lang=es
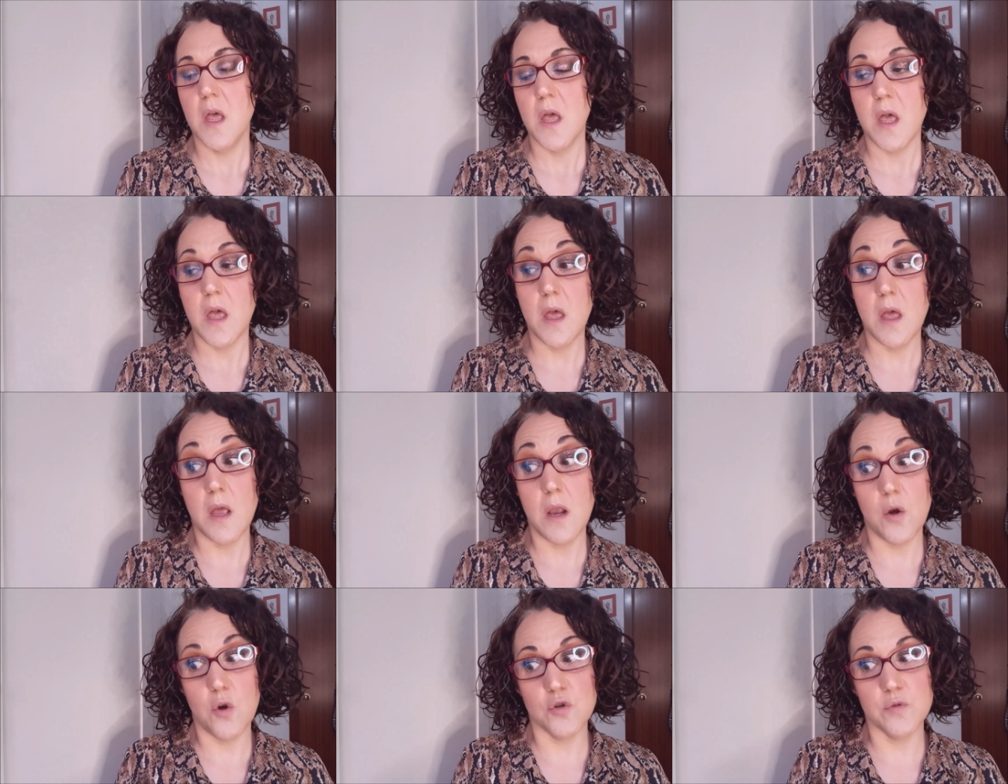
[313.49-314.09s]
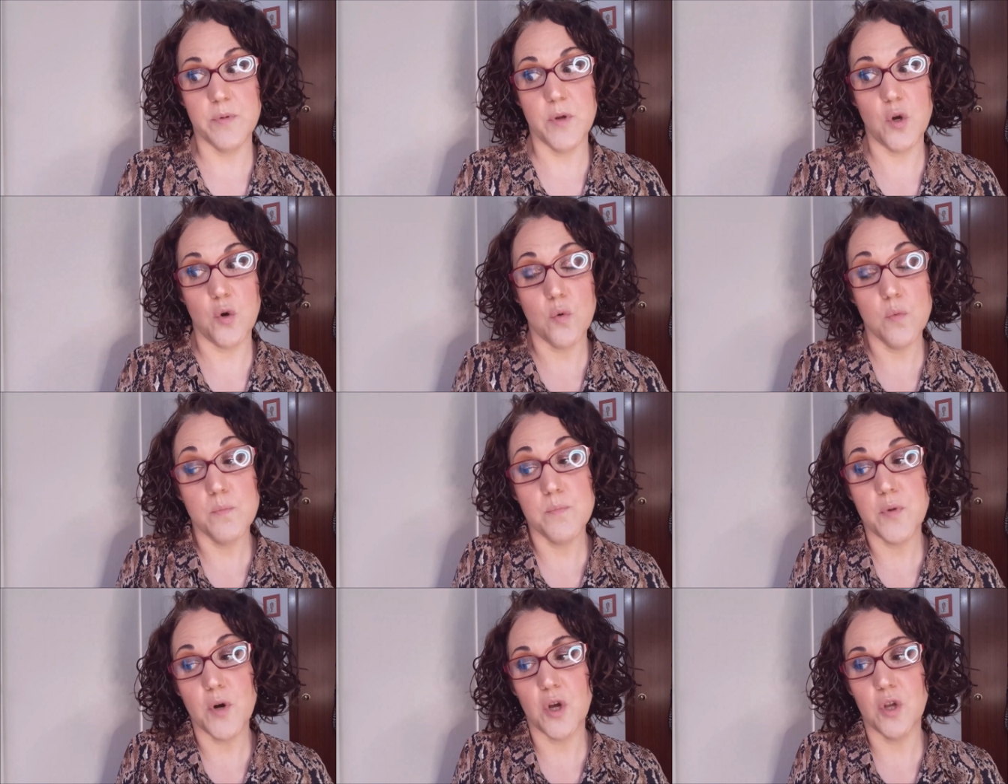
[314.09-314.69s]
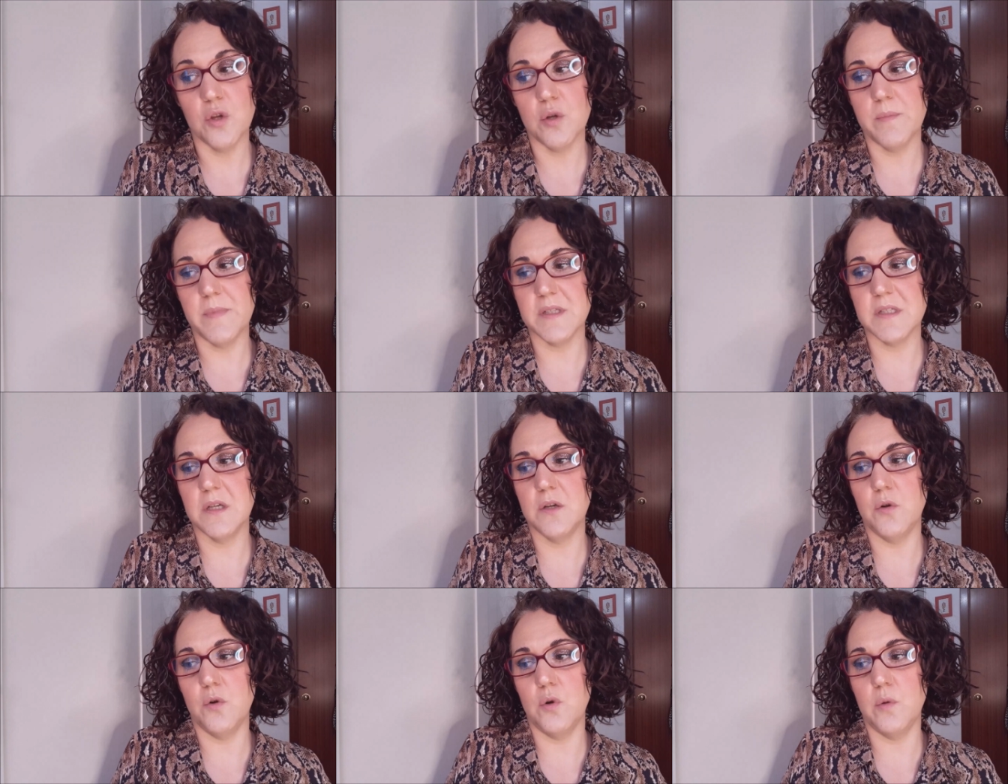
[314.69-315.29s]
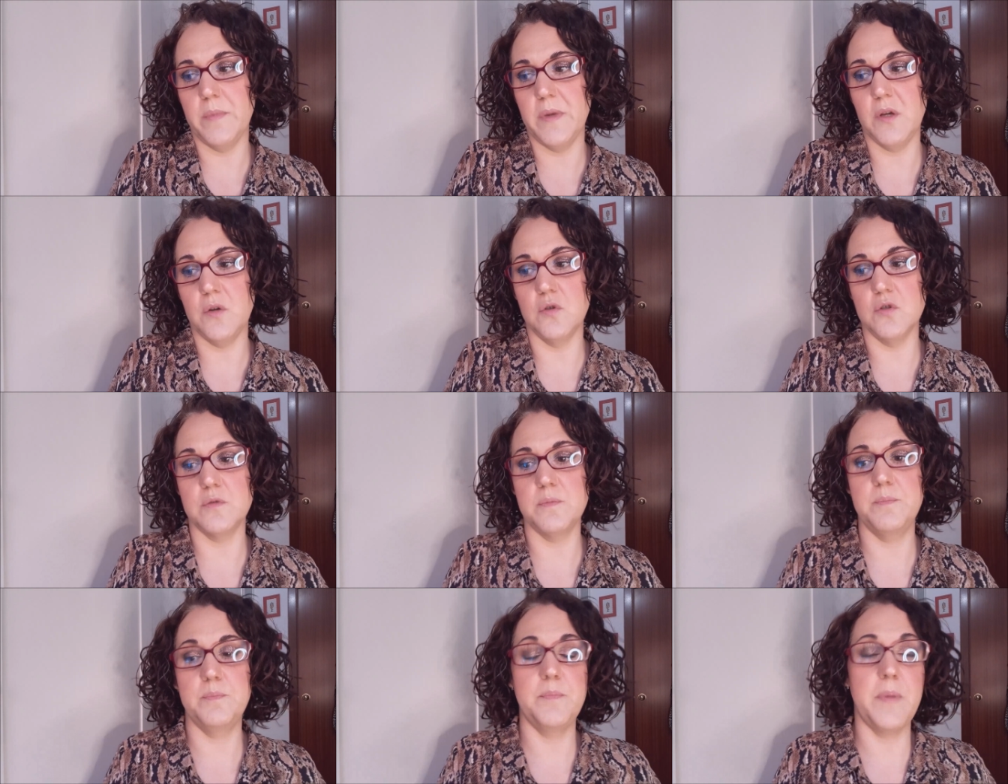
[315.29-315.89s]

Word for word: eh, los veo un poquito más económicos.